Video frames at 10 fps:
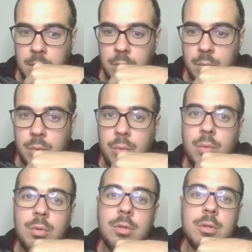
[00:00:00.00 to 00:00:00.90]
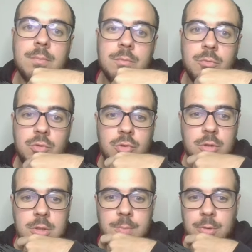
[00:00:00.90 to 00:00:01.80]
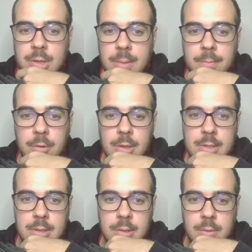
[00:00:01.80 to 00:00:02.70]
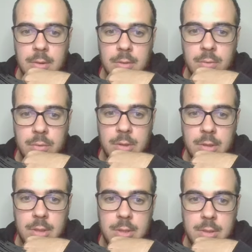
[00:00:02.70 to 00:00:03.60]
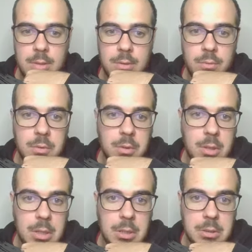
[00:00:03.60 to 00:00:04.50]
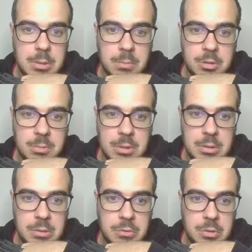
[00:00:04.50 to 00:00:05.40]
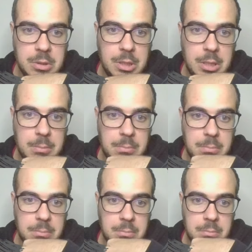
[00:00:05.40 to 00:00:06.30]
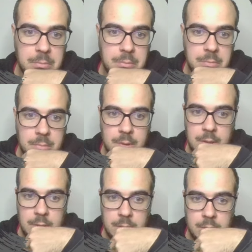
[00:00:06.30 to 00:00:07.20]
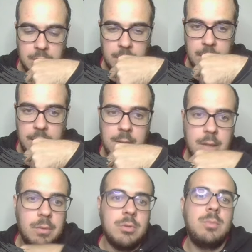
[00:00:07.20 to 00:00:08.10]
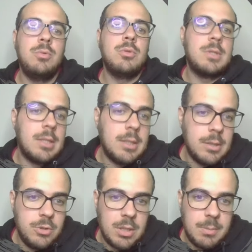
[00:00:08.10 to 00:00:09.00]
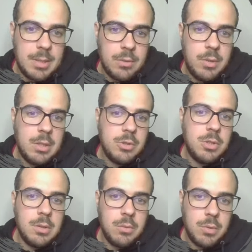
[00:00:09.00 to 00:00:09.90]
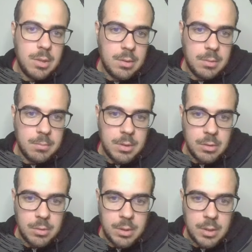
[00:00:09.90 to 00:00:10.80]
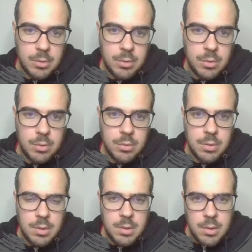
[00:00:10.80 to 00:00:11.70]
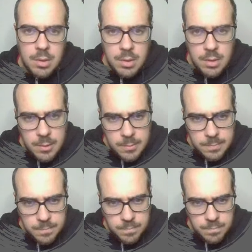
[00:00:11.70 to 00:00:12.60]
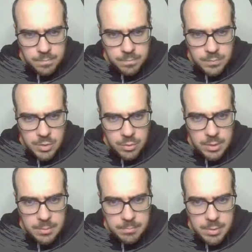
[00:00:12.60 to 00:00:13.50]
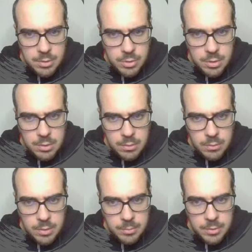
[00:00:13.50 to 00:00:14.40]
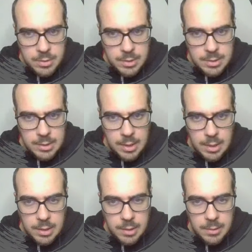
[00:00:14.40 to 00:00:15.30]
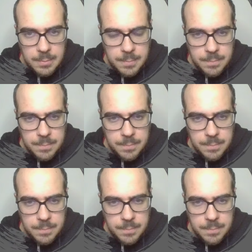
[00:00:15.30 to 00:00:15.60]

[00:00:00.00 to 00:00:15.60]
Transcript: Rocco lungo ci potrebbero essere alcuni rischi, qui ok, semplicemente c3 direi. A questo punto se la regina rimane qui in a5, meglio roccare corto. Mm, donna b5, mossa strana.